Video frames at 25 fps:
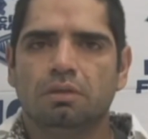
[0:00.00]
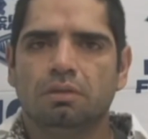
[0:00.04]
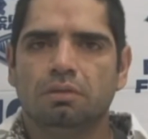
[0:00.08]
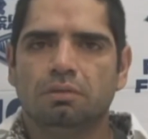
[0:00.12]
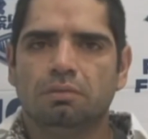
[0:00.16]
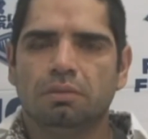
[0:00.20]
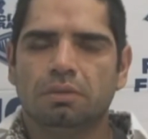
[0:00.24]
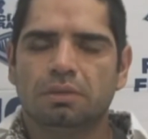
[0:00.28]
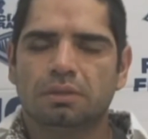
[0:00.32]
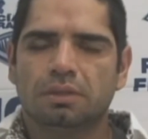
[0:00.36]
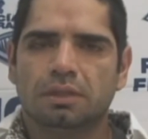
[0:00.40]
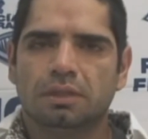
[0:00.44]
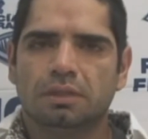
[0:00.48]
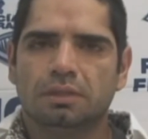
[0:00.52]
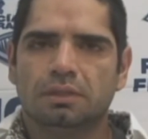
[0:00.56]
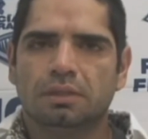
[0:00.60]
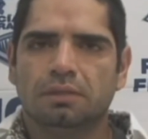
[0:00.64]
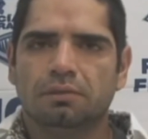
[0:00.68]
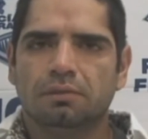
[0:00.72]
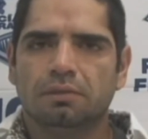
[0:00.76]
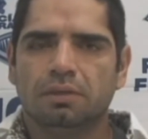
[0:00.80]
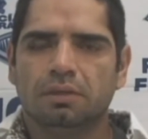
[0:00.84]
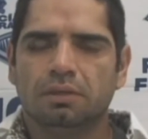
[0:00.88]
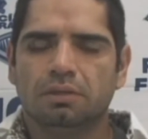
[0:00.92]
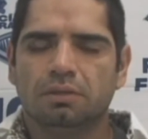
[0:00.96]
No es que en
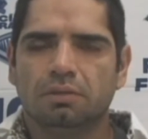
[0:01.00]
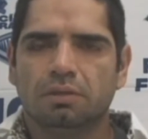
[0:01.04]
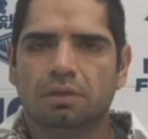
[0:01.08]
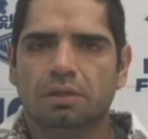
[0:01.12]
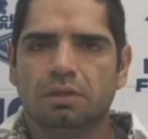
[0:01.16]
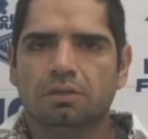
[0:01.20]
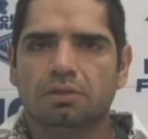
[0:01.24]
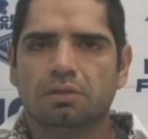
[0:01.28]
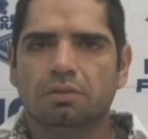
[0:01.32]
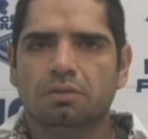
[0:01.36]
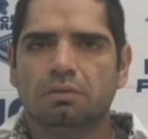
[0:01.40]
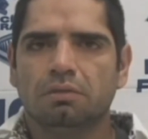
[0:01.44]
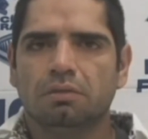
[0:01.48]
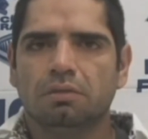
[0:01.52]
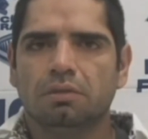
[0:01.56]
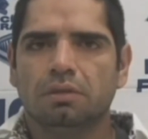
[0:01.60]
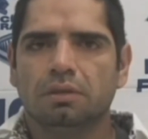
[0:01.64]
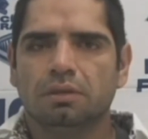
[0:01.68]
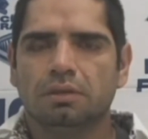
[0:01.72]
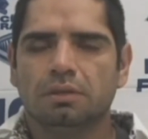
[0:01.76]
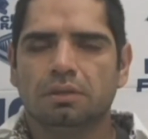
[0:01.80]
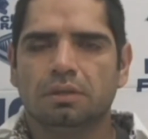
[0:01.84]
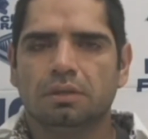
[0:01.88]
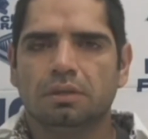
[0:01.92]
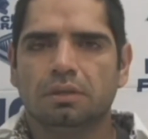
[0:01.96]
esa, ocasión
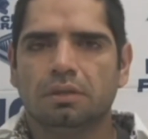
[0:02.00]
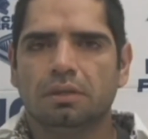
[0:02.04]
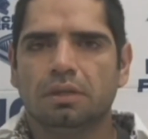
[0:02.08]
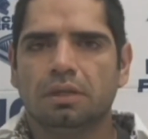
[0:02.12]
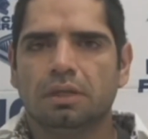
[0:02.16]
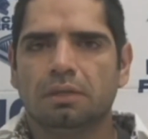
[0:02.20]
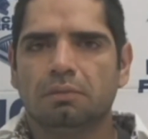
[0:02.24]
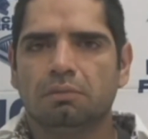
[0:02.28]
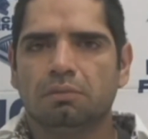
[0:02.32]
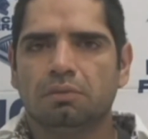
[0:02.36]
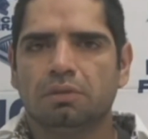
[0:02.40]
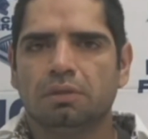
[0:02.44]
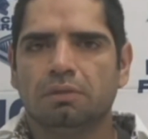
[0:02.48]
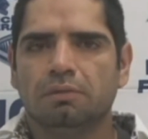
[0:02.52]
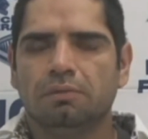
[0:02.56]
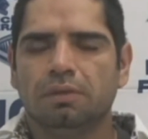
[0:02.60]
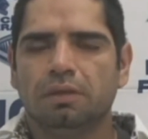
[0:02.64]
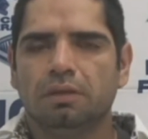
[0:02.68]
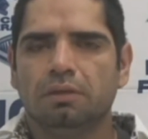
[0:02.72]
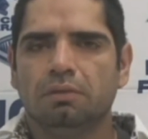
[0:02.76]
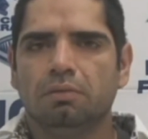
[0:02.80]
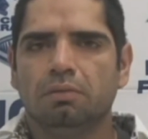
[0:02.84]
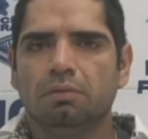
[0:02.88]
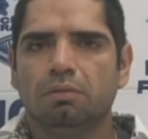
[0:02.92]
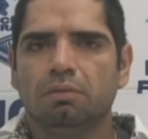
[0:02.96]
este, dejamos el
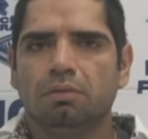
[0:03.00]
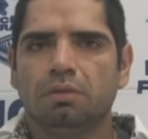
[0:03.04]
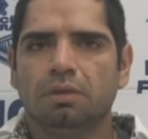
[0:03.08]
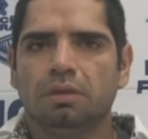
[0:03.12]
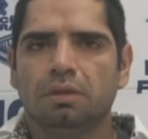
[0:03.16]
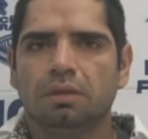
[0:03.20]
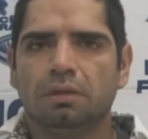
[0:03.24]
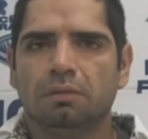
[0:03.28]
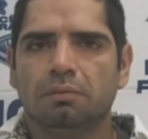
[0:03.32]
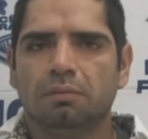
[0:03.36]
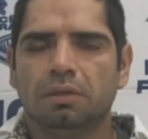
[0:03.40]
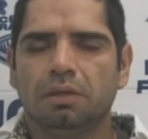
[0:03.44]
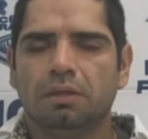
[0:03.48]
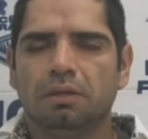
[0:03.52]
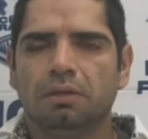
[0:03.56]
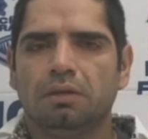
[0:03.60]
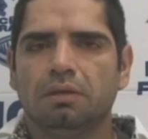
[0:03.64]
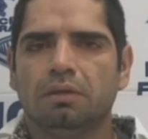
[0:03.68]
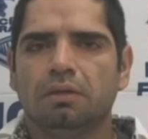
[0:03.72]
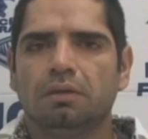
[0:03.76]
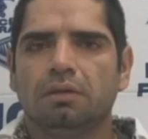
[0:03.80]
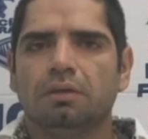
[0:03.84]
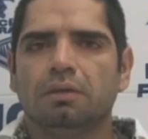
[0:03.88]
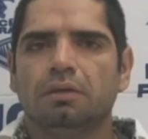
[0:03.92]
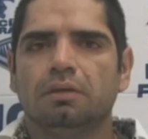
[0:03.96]
vehículo y también
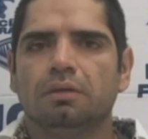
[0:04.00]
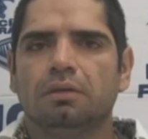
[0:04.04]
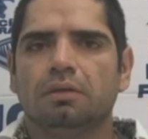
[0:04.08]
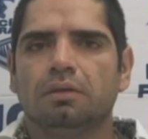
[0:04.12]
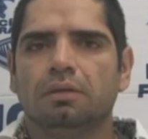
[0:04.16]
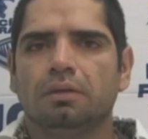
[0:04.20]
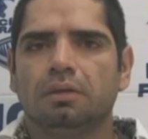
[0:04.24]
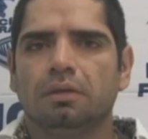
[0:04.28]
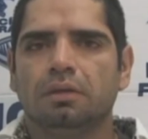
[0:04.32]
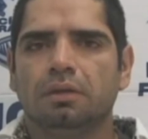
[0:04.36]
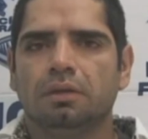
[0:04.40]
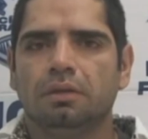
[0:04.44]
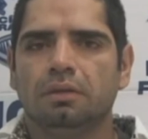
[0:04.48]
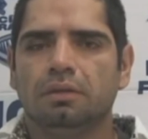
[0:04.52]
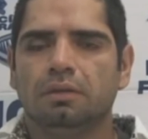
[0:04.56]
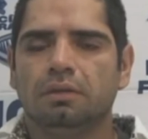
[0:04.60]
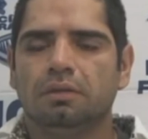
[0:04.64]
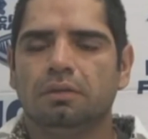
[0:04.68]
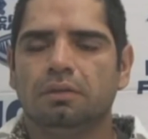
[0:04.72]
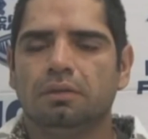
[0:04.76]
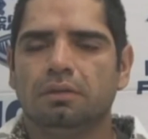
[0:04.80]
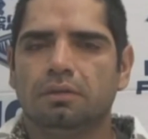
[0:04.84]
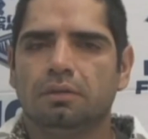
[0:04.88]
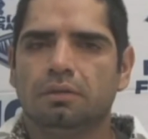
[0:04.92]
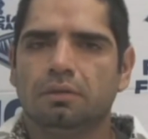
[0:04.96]
en, en,
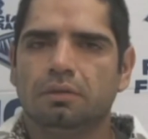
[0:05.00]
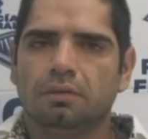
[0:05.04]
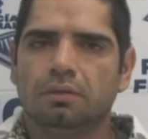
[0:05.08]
